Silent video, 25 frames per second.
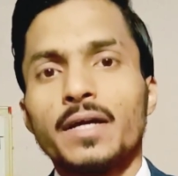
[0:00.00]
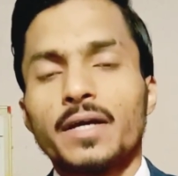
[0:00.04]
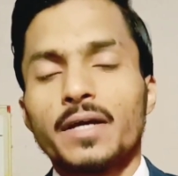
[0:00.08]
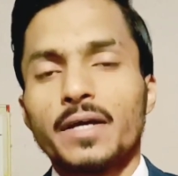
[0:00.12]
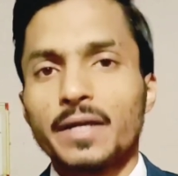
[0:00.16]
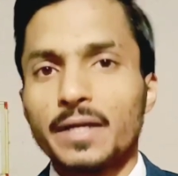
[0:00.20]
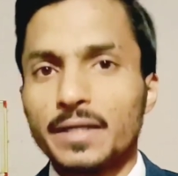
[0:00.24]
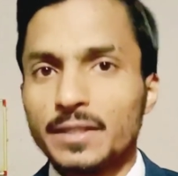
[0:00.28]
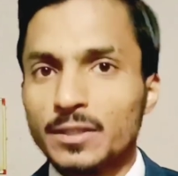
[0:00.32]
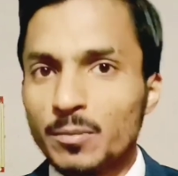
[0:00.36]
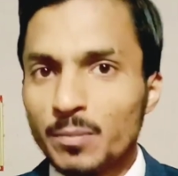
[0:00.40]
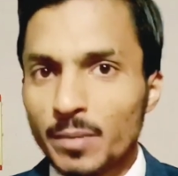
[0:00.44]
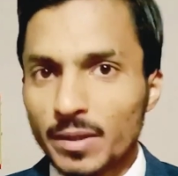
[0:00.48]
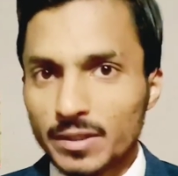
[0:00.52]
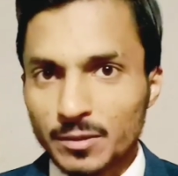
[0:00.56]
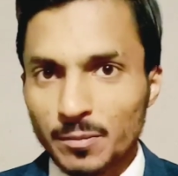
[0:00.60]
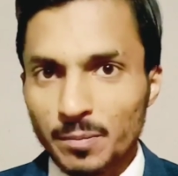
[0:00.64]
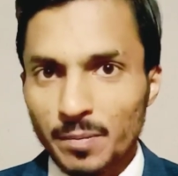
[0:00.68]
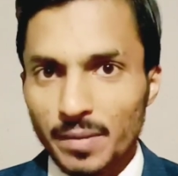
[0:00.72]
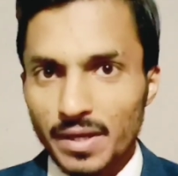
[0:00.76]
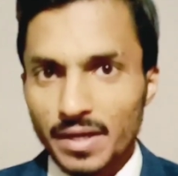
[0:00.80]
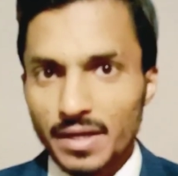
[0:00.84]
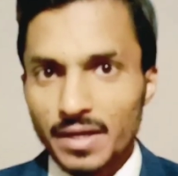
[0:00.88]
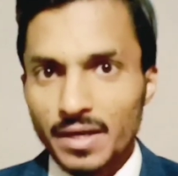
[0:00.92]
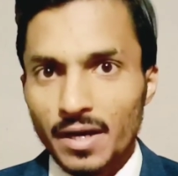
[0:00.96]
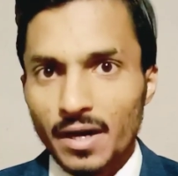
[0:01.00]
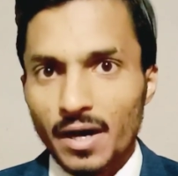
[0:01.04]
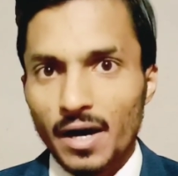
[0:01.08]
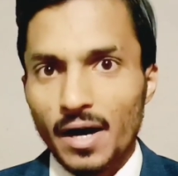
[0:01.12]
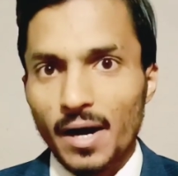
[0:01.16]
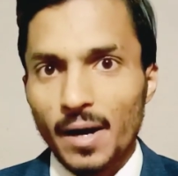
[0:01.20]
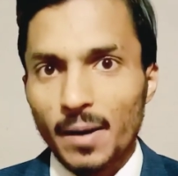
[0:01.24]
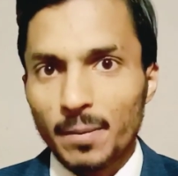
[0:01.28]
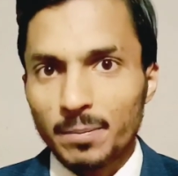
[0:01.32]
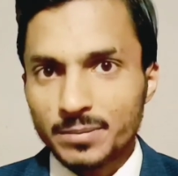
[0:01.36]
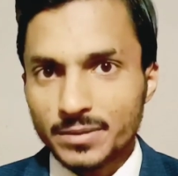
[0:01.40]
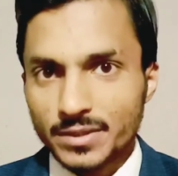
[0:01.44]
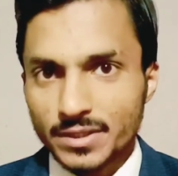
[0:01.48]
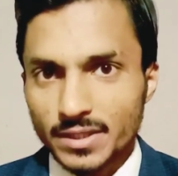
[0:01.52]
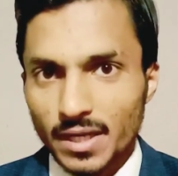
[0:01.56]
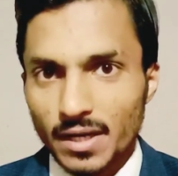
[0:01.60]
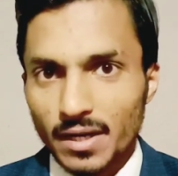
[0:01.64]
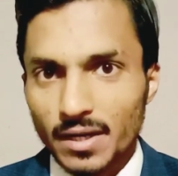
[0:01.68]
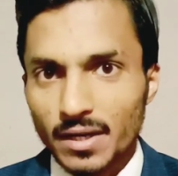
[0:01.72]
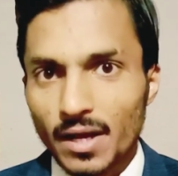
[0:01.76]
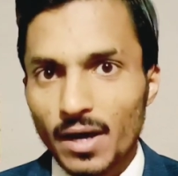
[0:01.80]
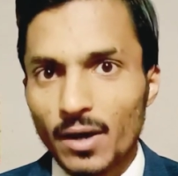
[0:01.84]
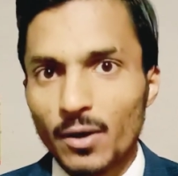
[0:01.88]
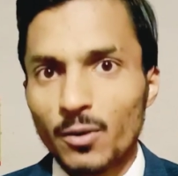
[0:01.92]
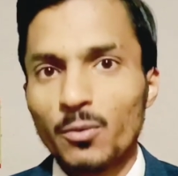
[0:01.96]
खिदमत में आप
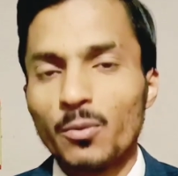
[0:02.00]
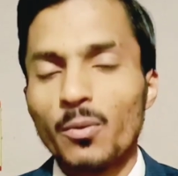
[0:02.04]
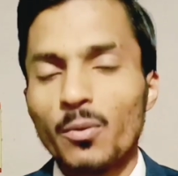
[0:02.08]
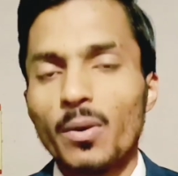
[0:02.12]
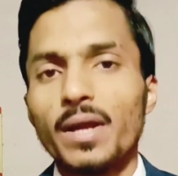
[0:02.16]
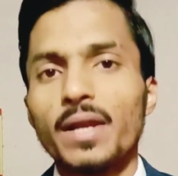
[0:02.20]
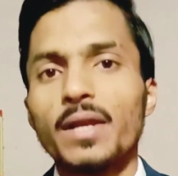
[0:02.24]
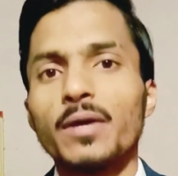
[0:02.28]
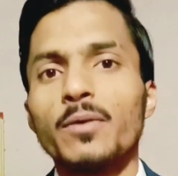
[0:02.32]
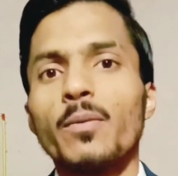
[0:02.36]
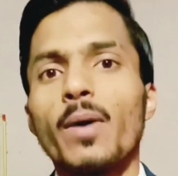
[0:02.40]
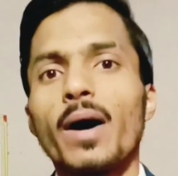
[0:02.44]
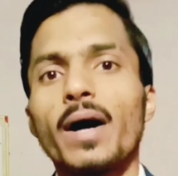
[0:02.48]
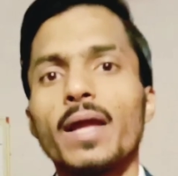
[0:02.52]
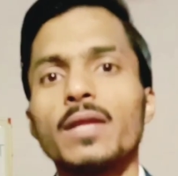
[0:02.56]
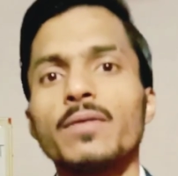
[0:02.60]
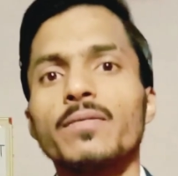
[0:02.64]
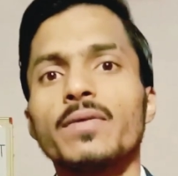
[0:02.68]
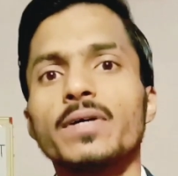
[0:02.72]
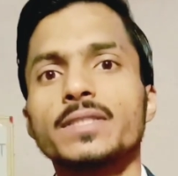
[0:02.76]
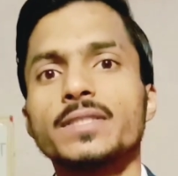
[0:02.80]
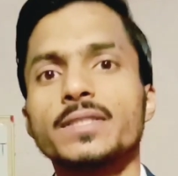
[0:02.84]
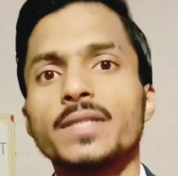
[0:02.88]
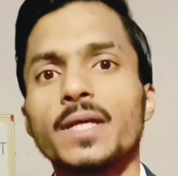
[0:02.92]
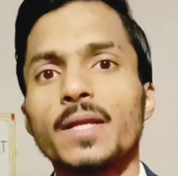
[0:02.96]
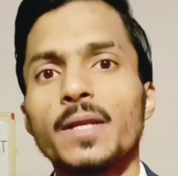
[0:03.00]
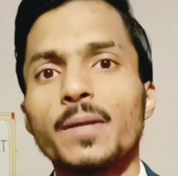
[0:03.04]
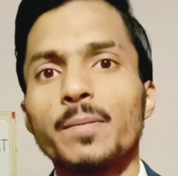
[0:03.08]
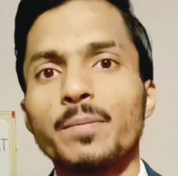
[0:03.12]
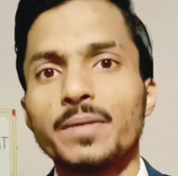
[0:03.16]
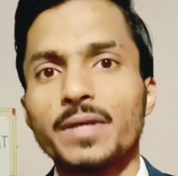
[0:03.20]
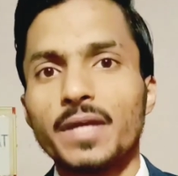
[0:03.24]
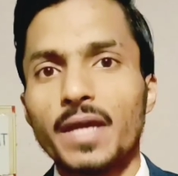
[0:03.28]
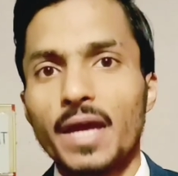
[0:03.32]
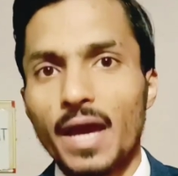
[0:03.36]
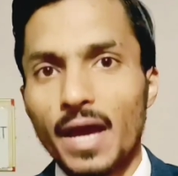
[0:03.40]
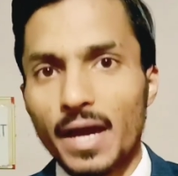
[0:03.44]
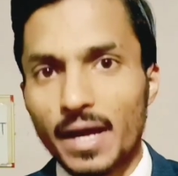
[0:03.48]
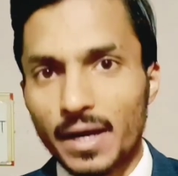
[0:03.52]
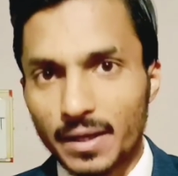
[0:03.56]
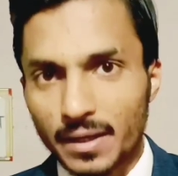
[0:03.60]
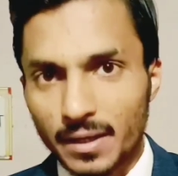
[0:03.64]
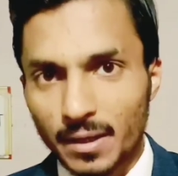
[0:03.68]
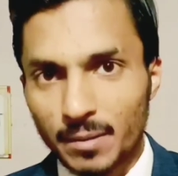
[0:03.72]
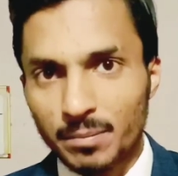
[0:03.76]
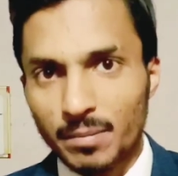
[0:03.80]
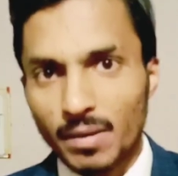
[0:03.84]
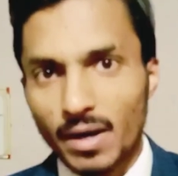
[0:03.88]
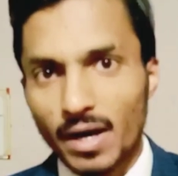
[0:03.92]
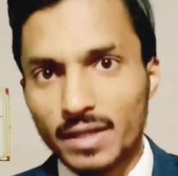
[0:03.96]
सल्लल्लाहु अलैहि वसल्लम के
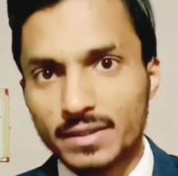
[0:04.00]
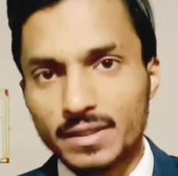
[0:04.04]
अहकाम